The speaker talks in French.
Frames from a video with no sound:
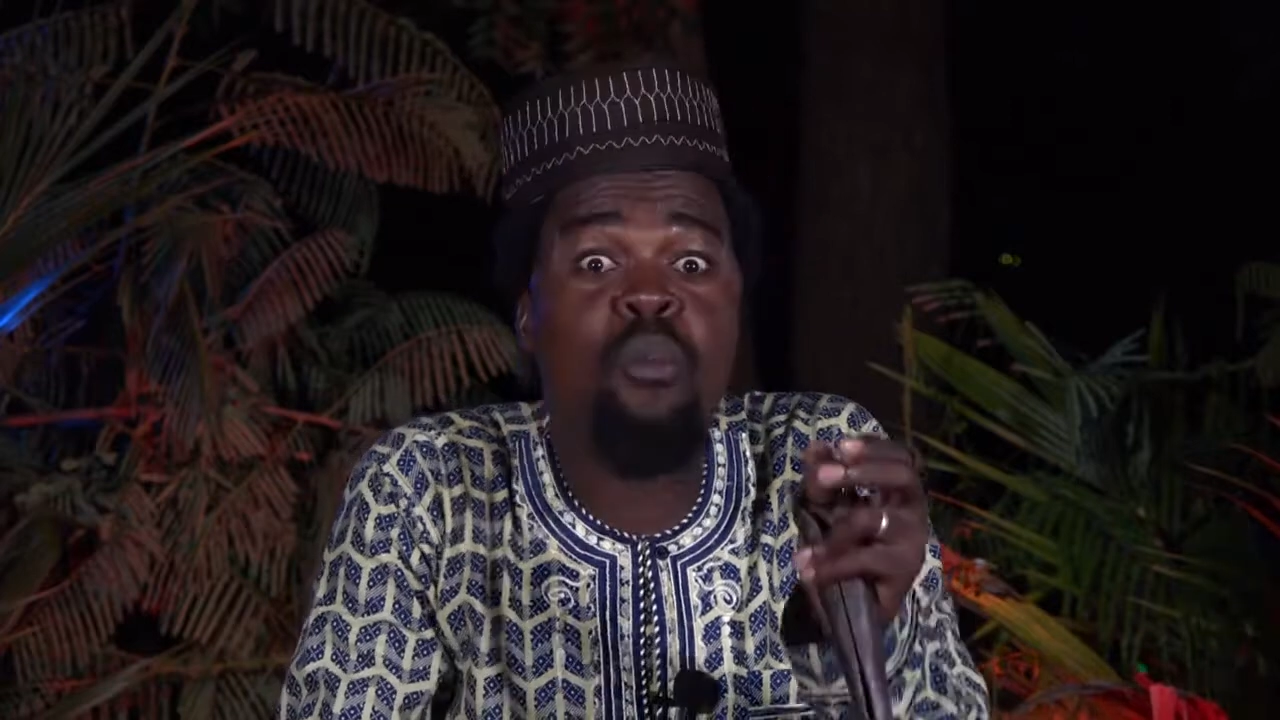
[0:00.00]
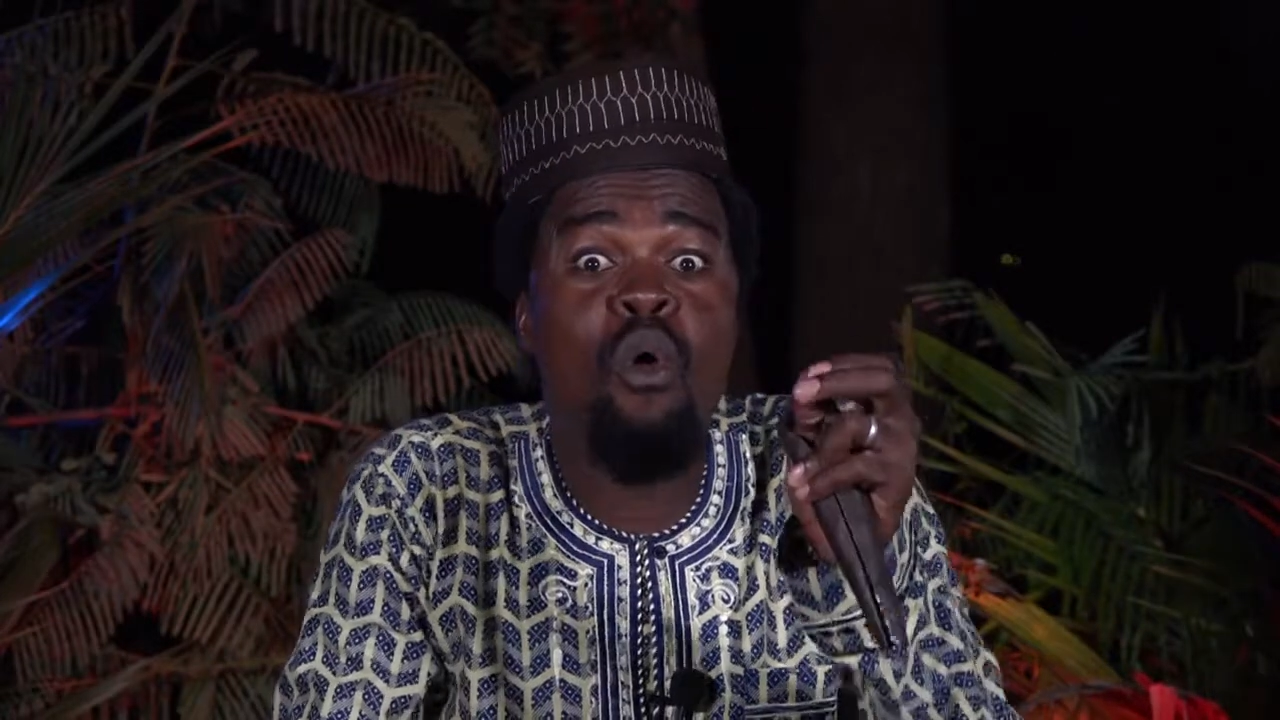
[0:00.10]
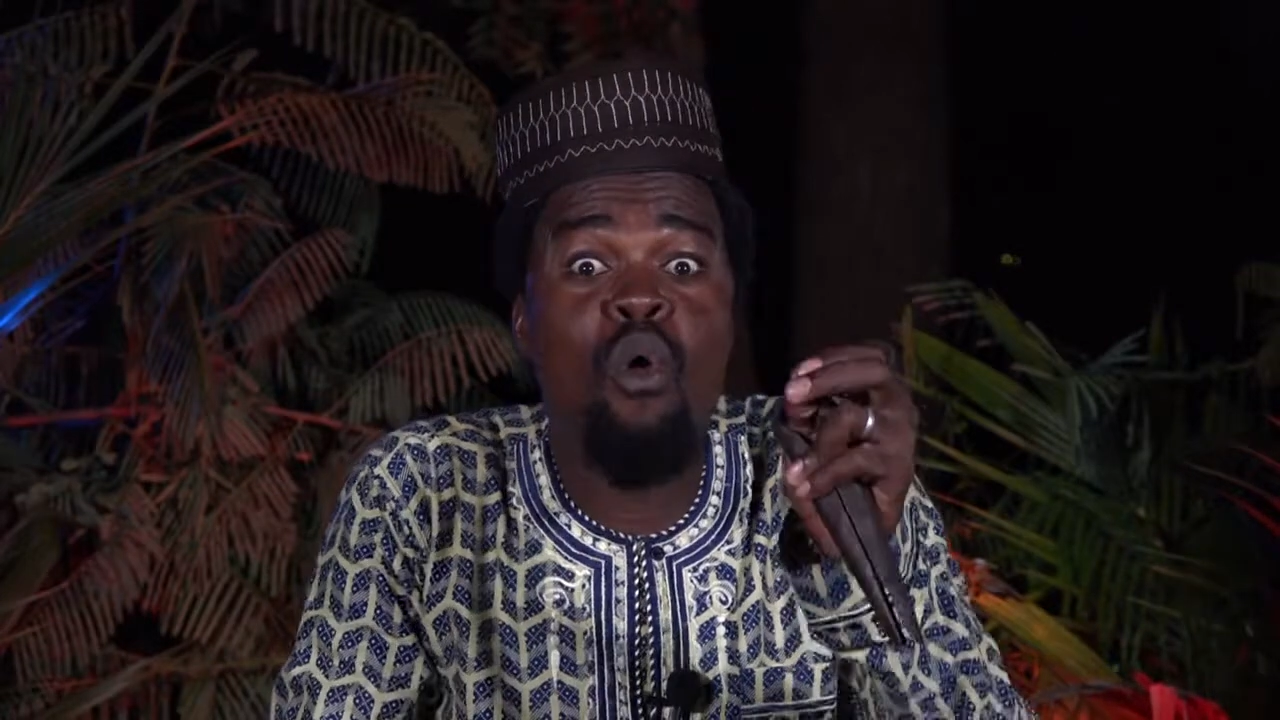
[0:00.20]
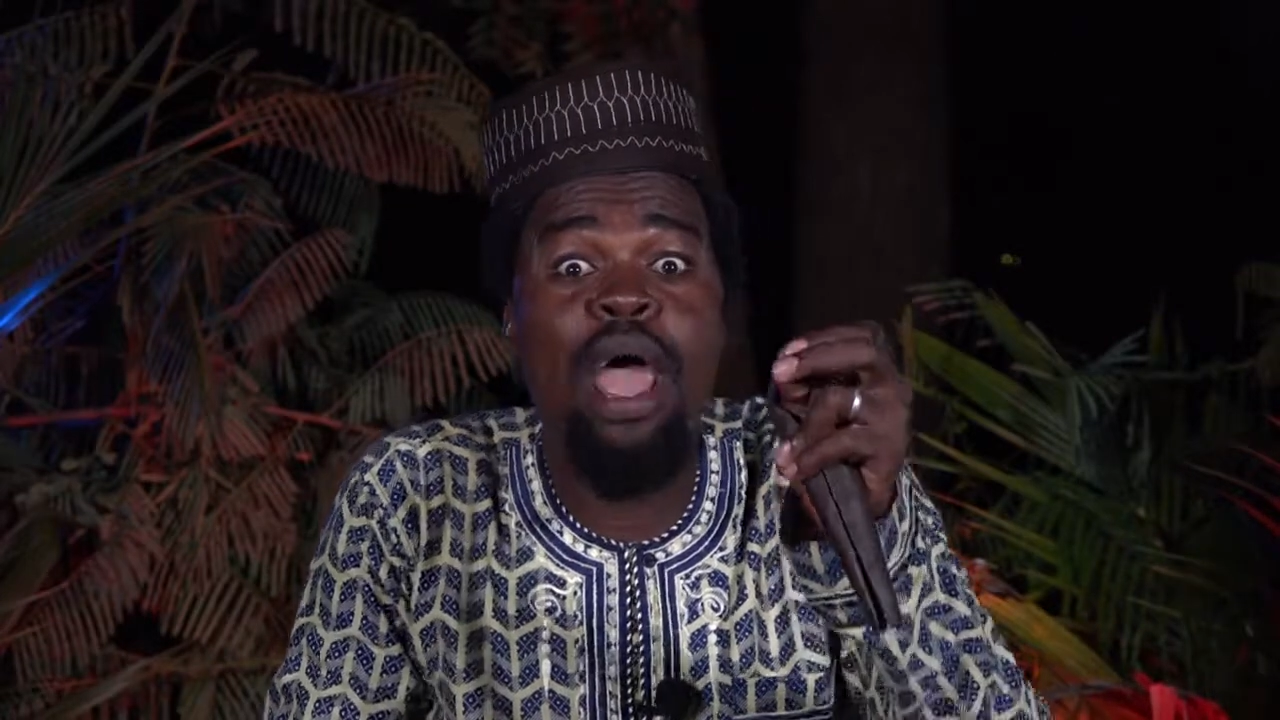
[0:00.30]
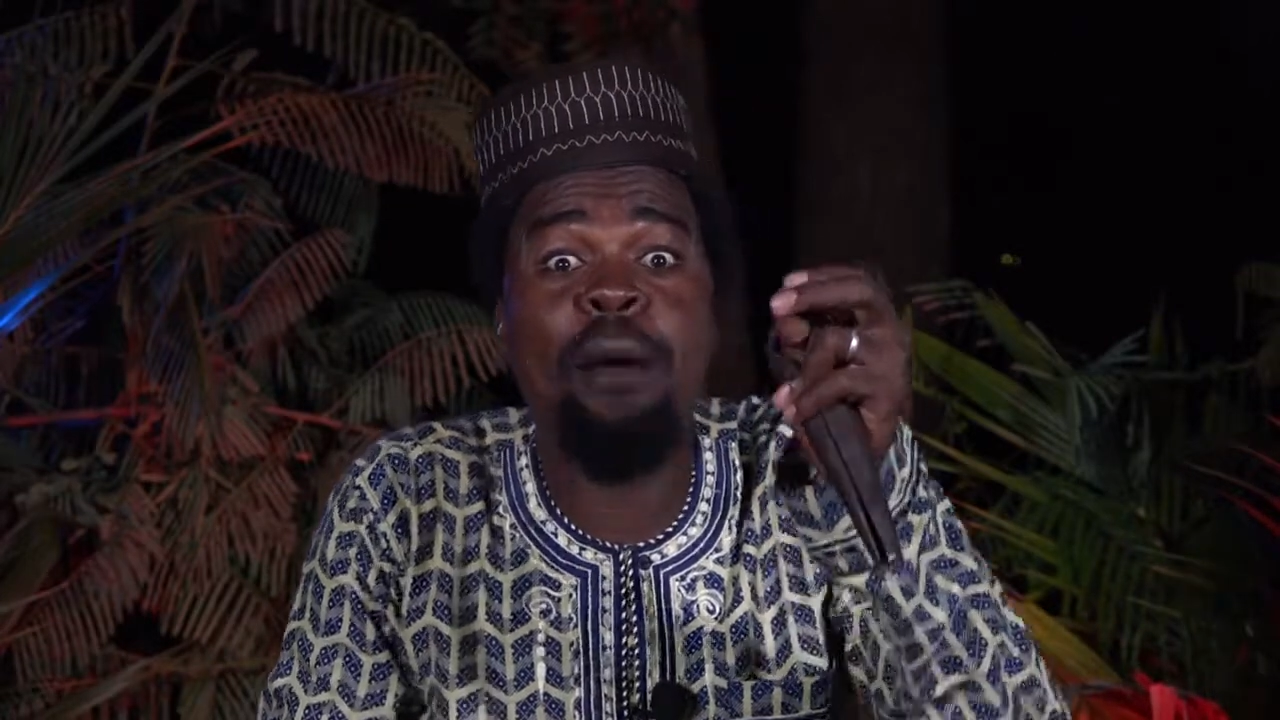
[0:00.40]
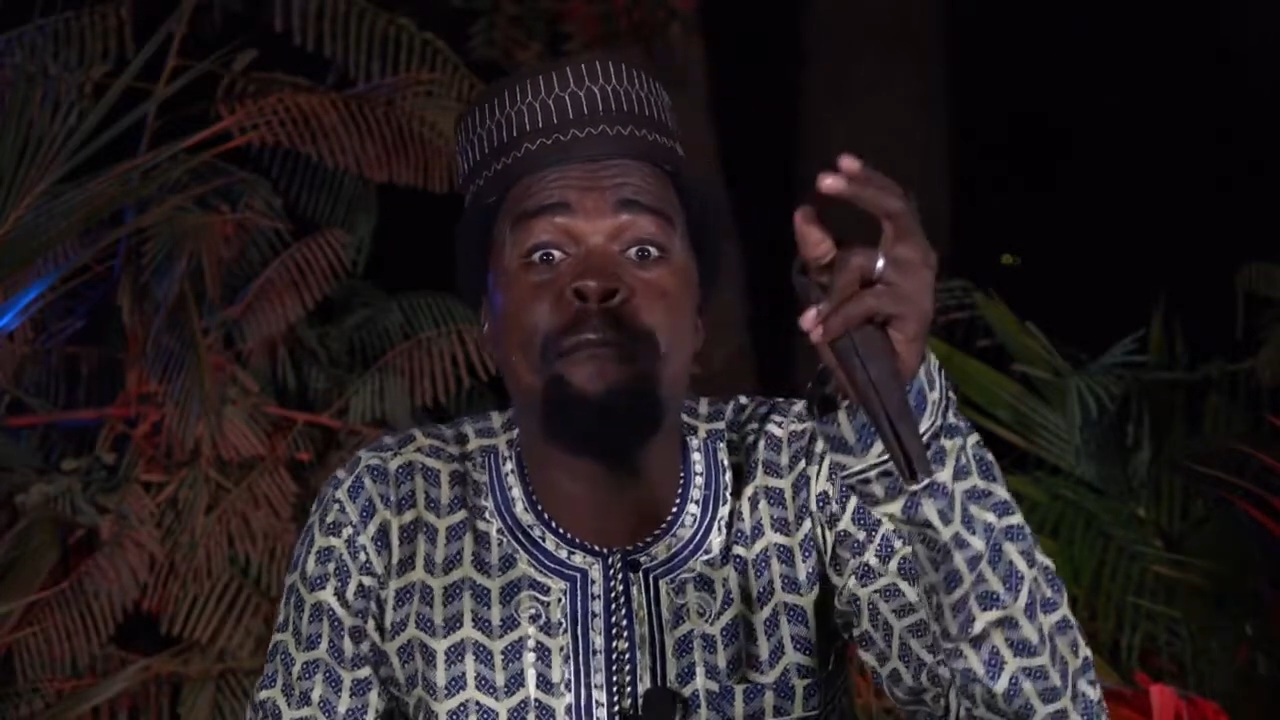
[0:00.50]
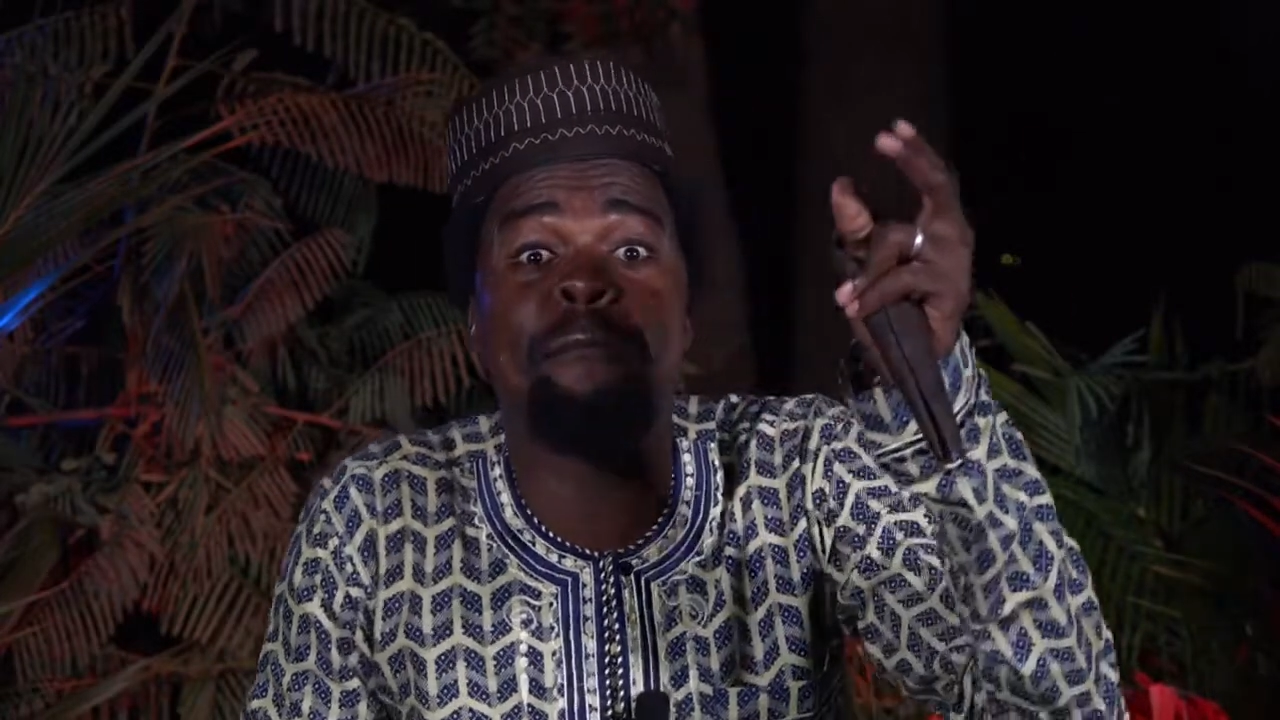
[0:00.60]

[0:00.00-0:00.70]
beaucoup aiment